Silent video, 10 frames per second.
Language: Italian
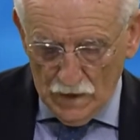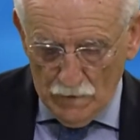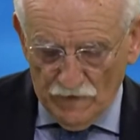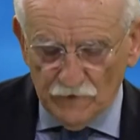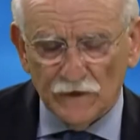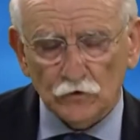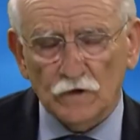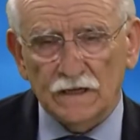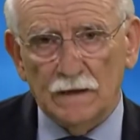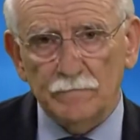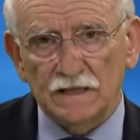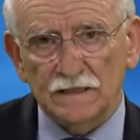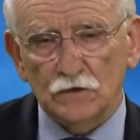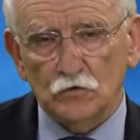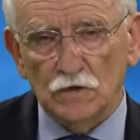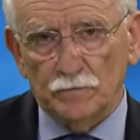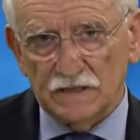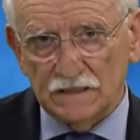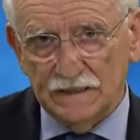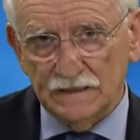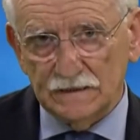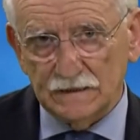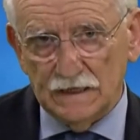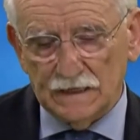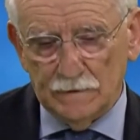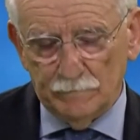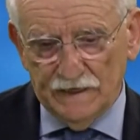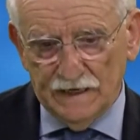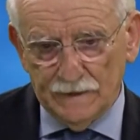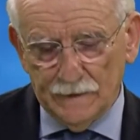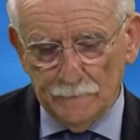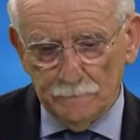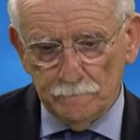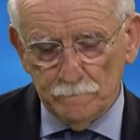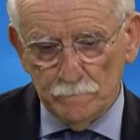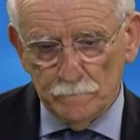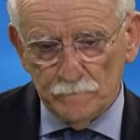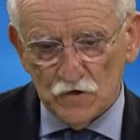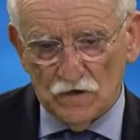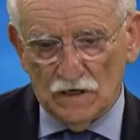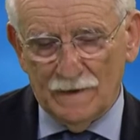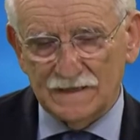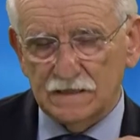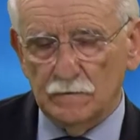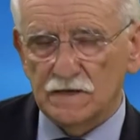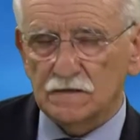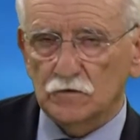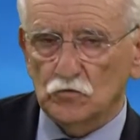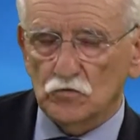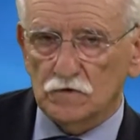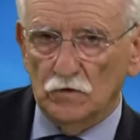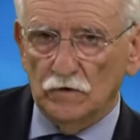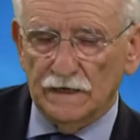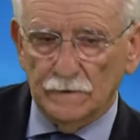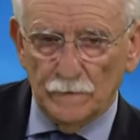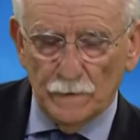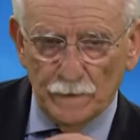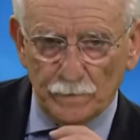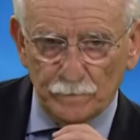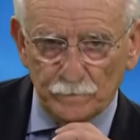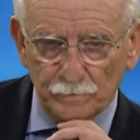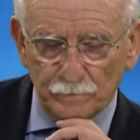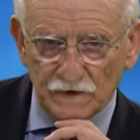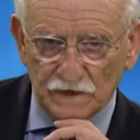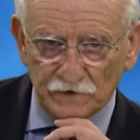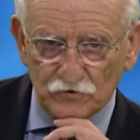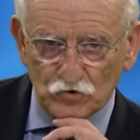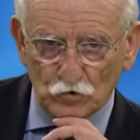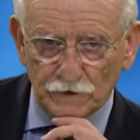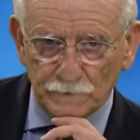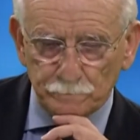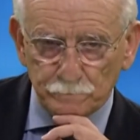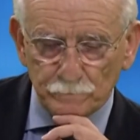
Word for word: Ma il fatto che l'abbia detto il Presidente della Campania, cioè la massima istituzione della Regione,